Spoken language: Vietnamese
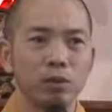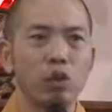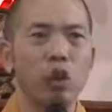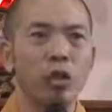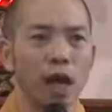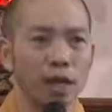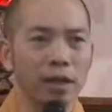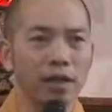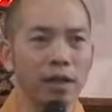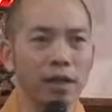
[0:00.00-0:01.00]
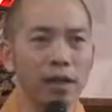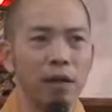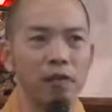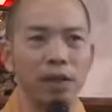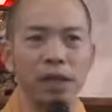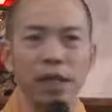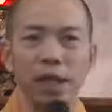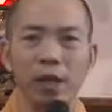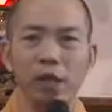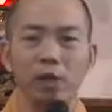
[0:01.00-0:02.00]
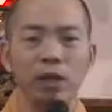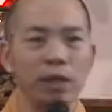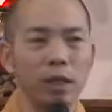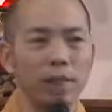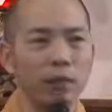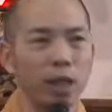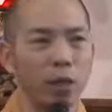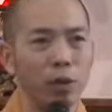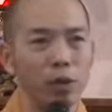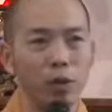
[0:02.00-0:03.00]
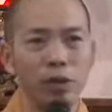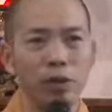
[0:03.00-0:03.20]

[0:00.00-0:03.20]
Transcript: Tôi nói thật, các vị đây đều có tính tâm, đều có